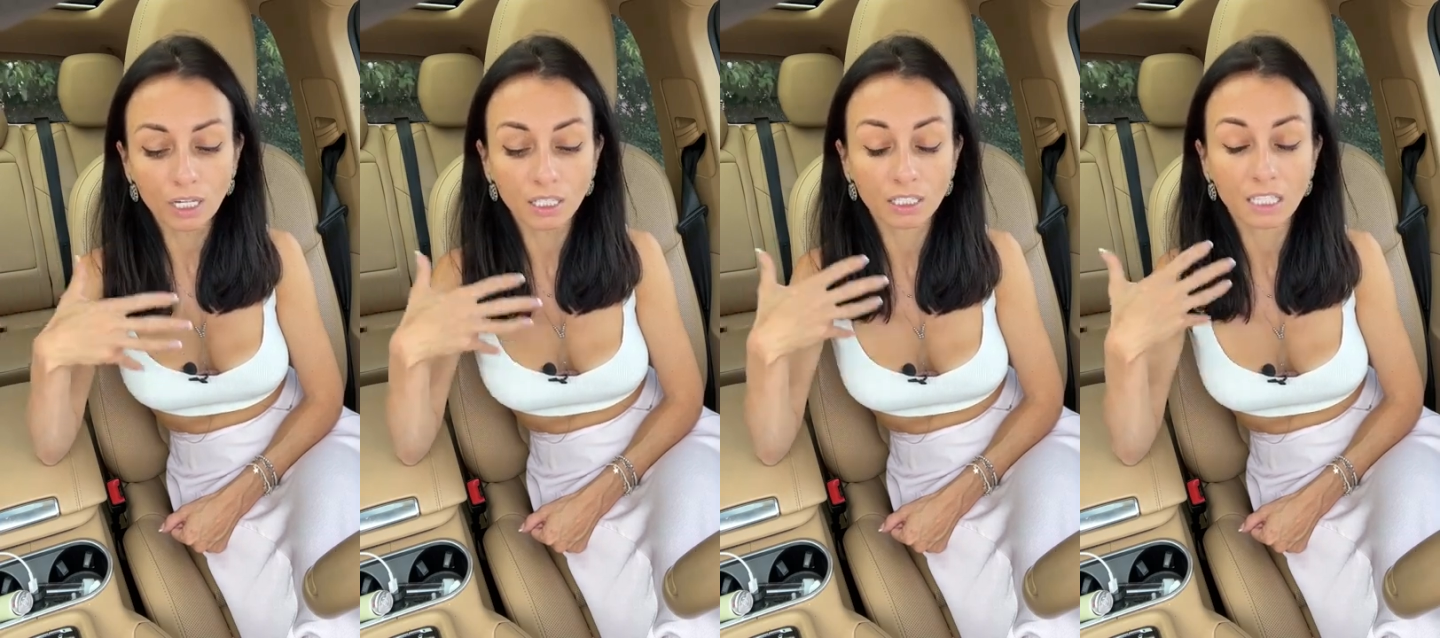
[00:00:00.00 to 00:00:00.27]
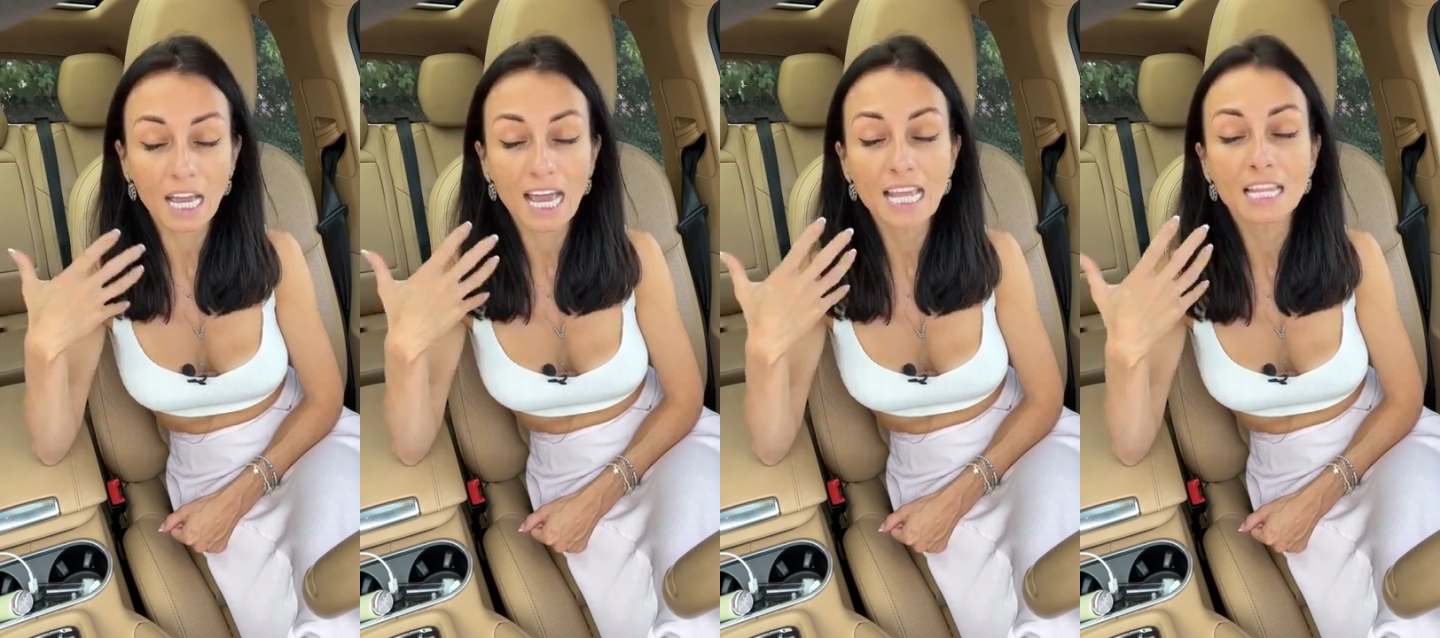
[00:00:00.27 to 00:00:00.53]

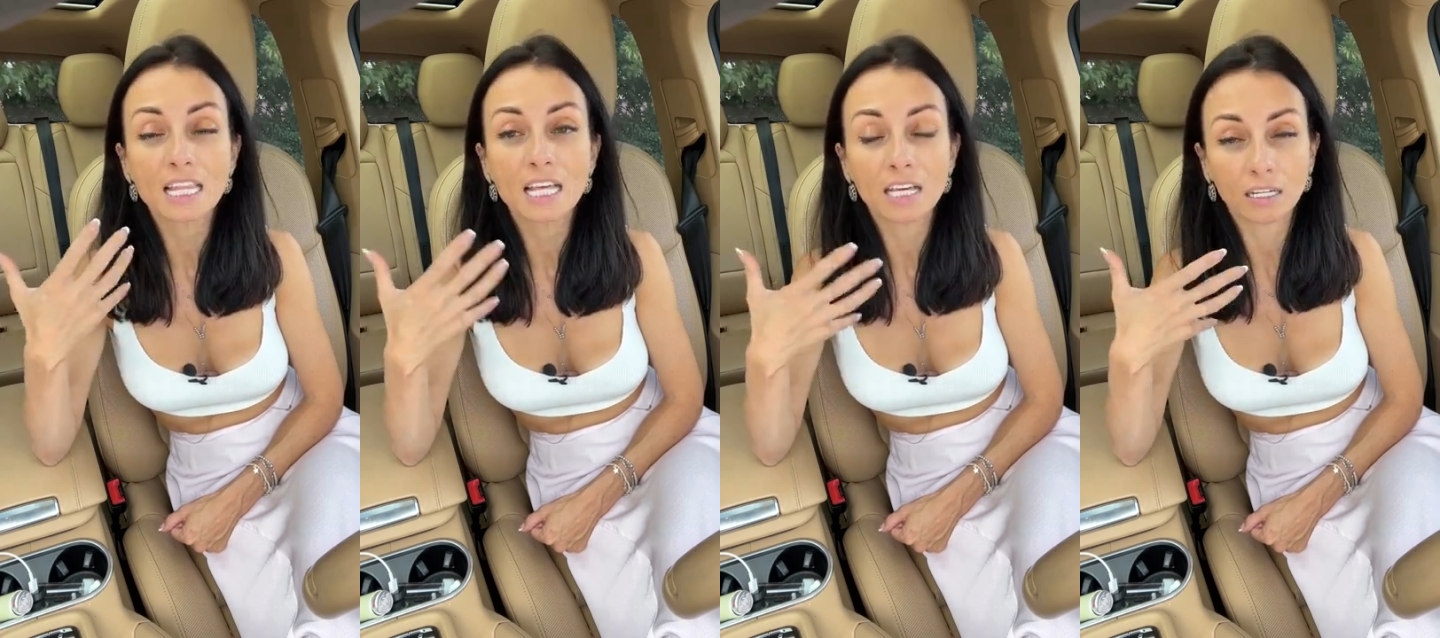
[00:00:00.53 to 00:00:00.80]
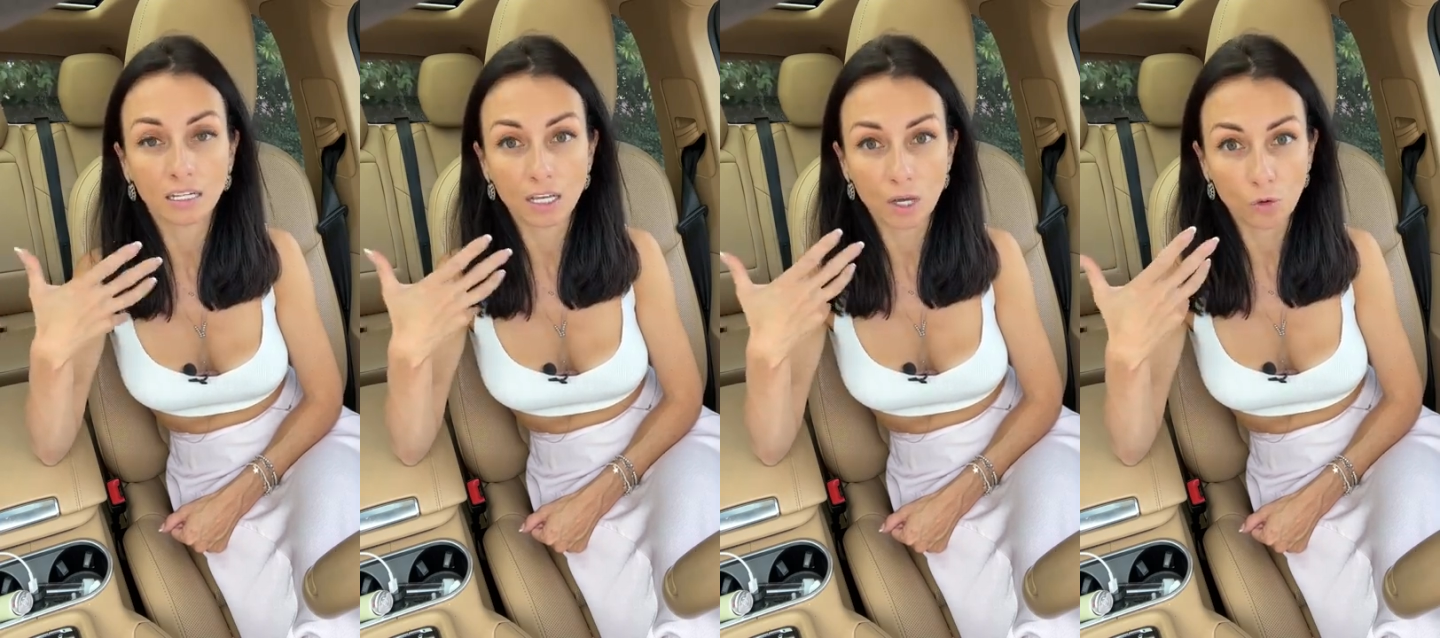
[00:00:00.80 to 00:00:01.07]
это
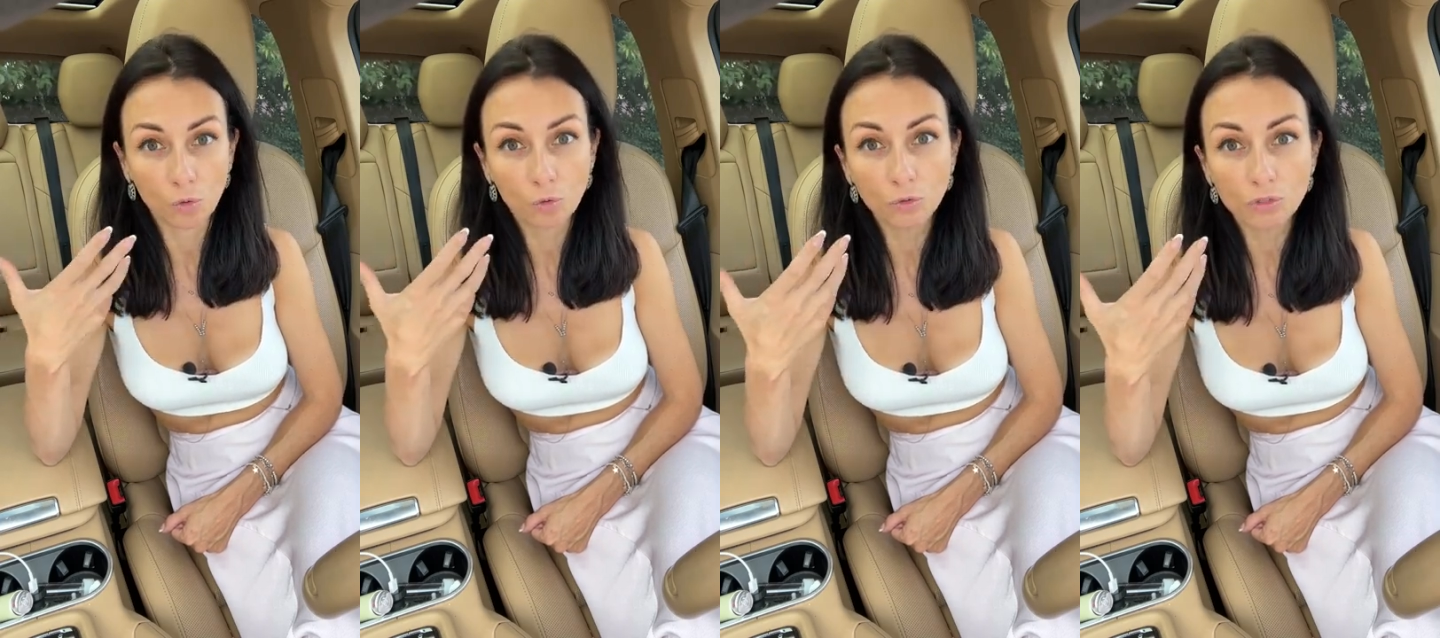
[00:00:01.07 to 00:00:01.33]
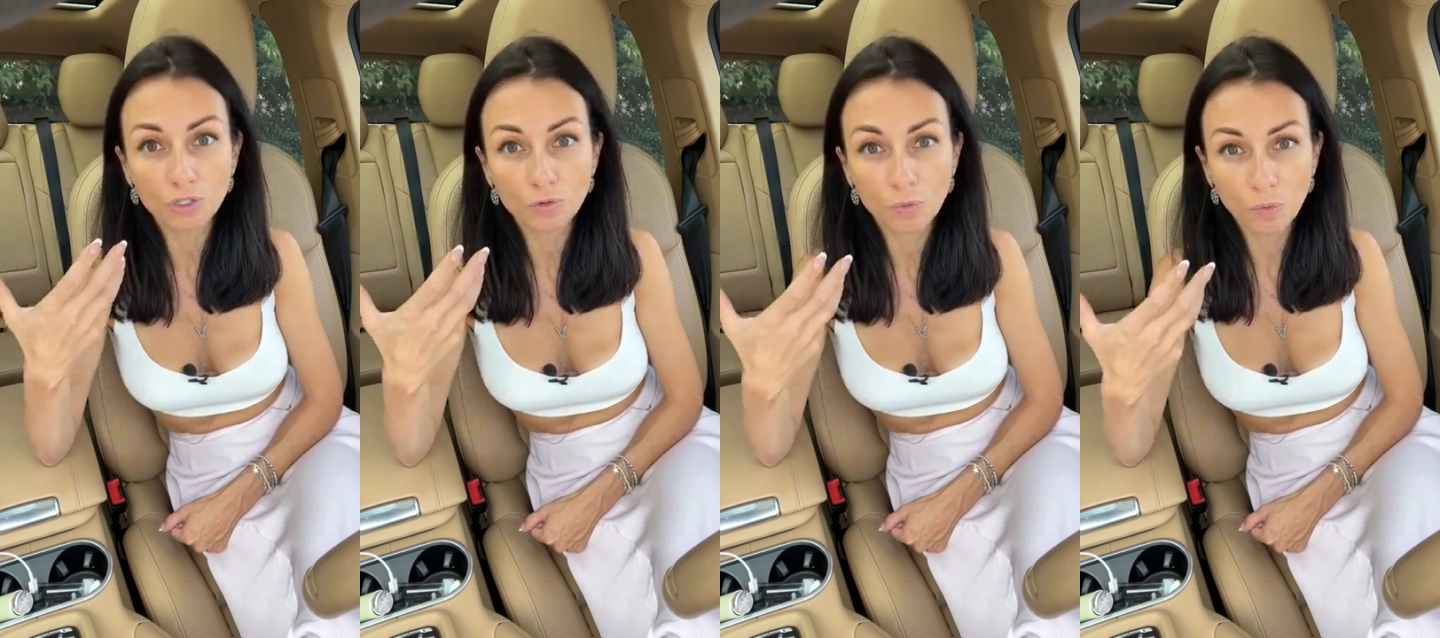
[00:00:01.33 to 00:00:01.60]
энергия
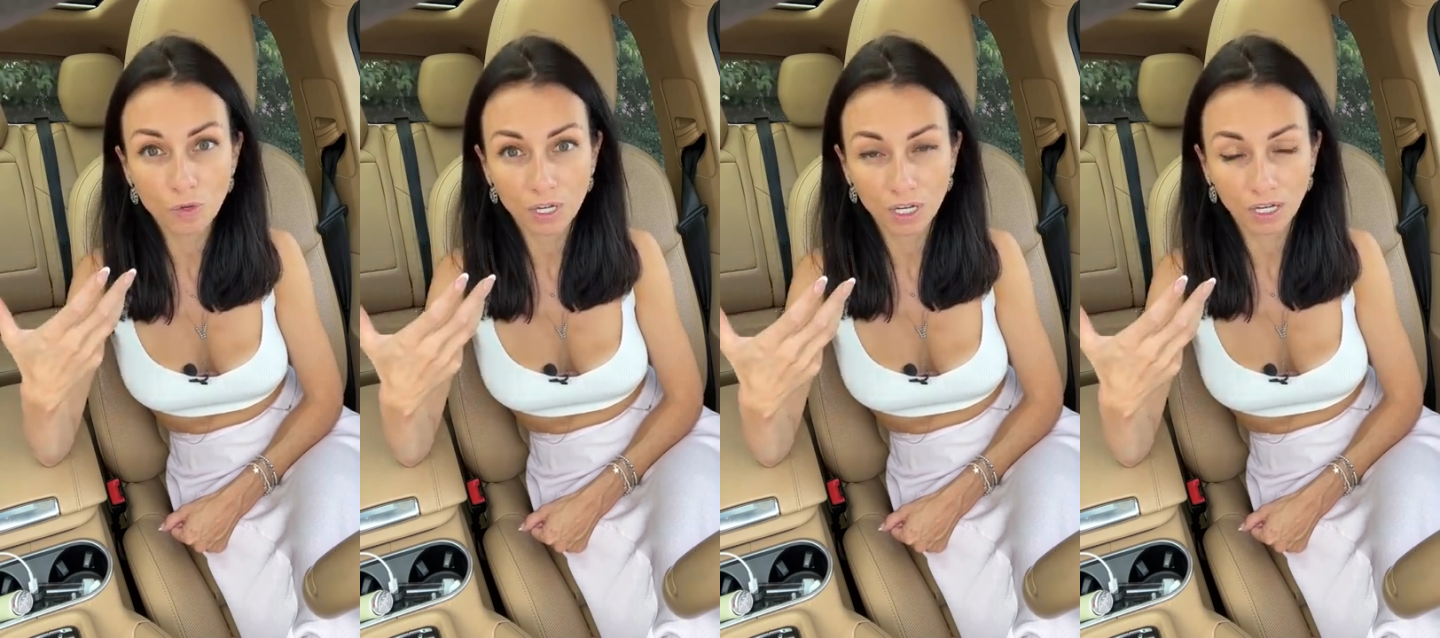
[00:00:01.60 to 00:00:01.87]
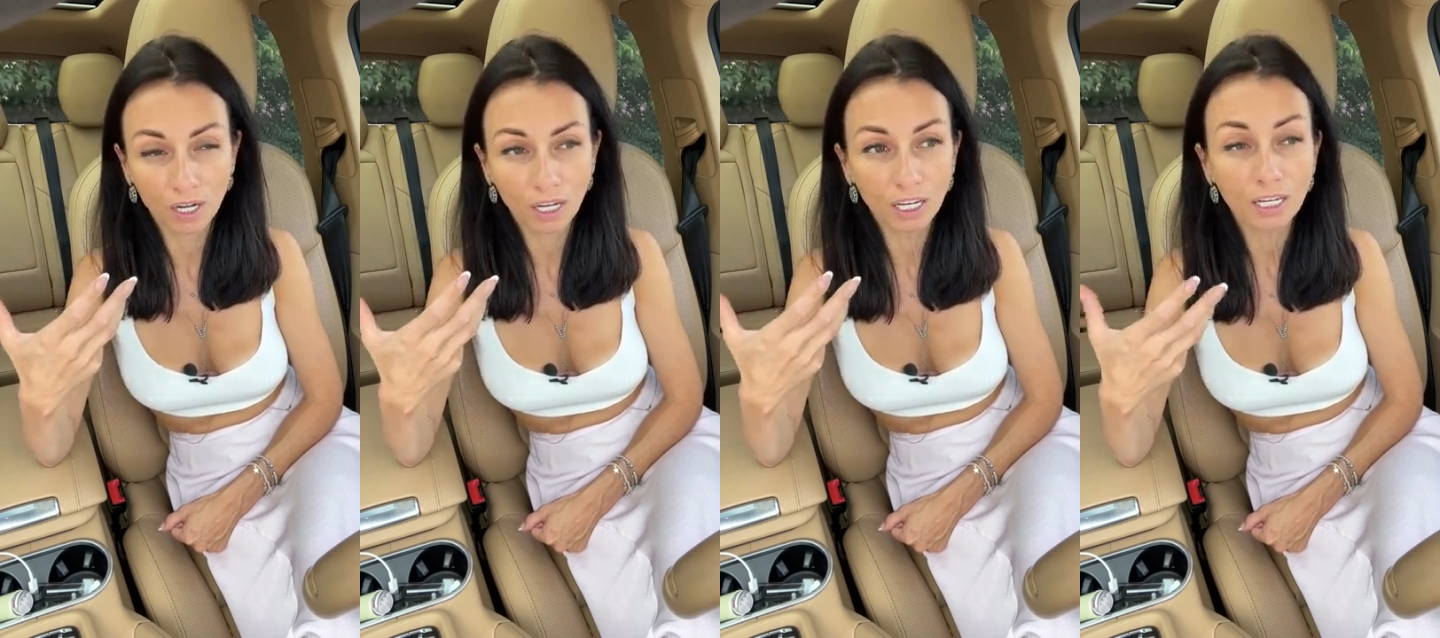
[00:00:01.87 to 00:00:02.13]

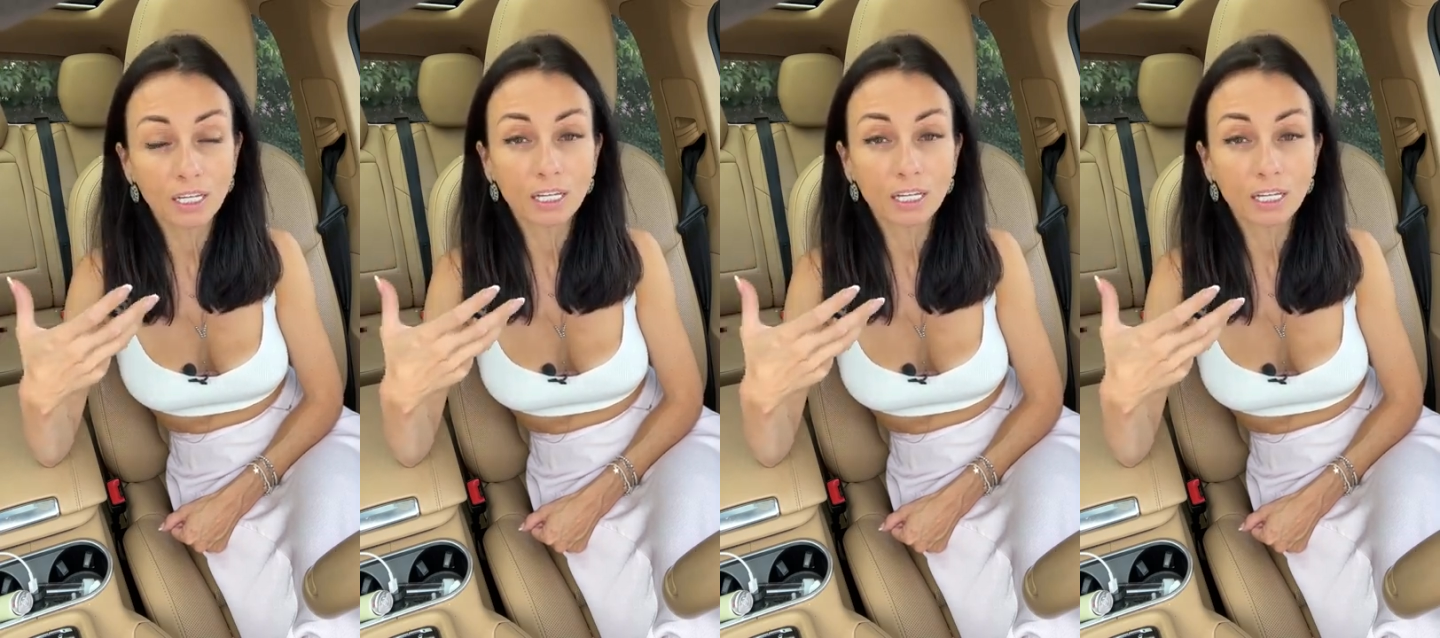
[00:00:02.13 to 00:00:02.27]
успеха,